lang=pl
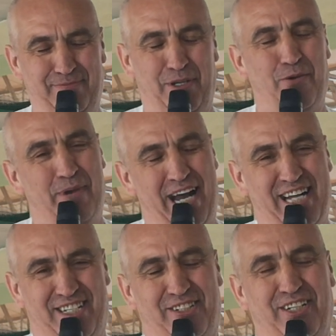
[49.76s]
był
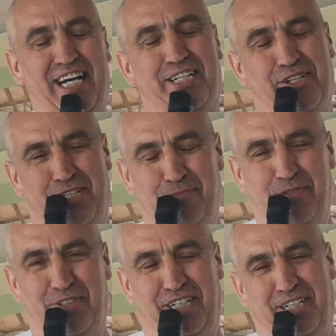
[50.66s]
mecz, do, jak to się
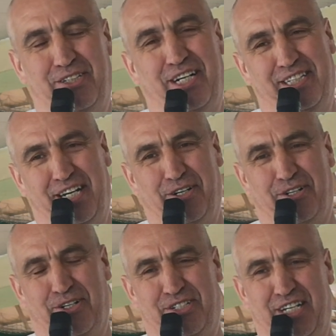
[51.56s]
mówi, do jednego
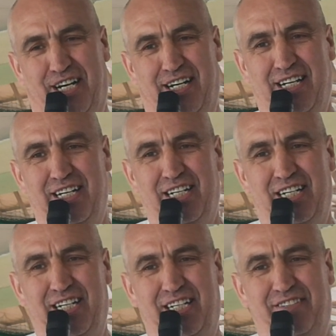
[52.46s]
kosza.
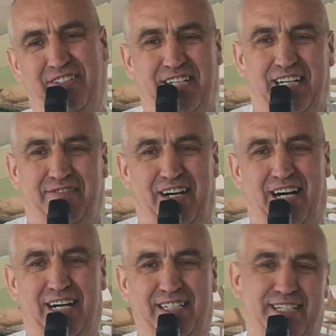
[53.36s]
E,
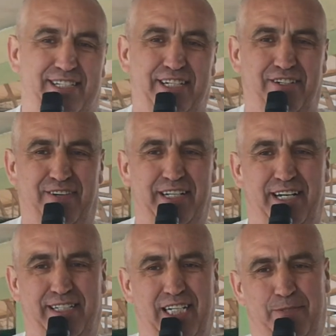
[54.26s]
wygrywa
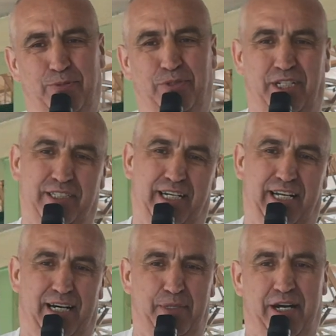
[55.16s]
zdecydowanie zespół
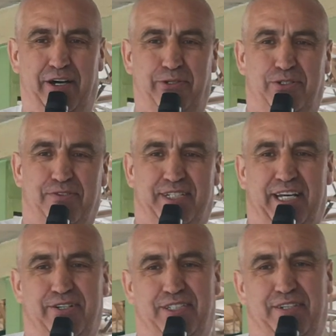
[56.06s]
trenera Michała
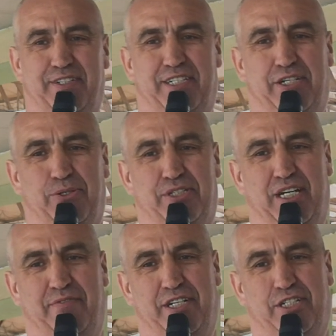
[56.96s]
Rutkowskiego
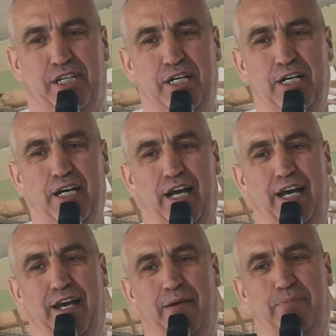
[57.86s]
99
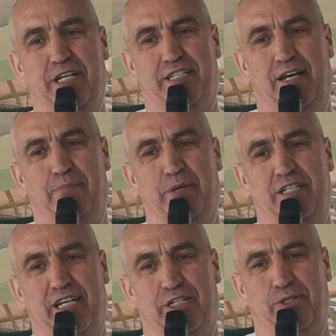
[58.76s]

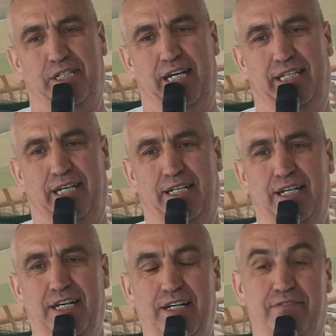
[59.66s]
51. E, e,
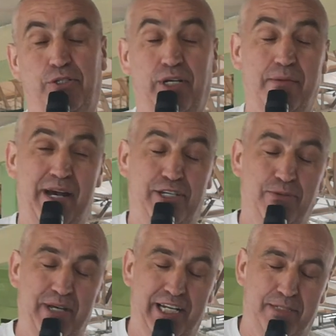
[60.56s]
w drugim
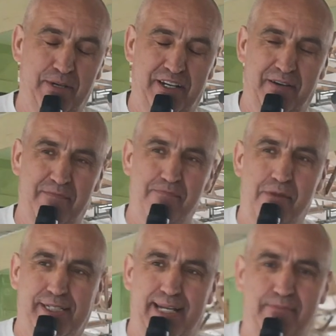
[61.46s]
meczu mieliśmy
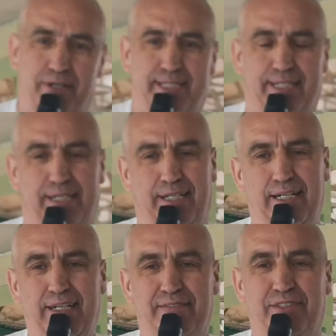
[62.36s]
moc emocji.
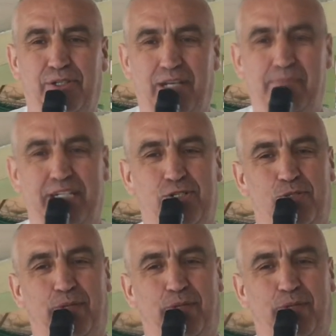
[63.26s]
W drugim meczu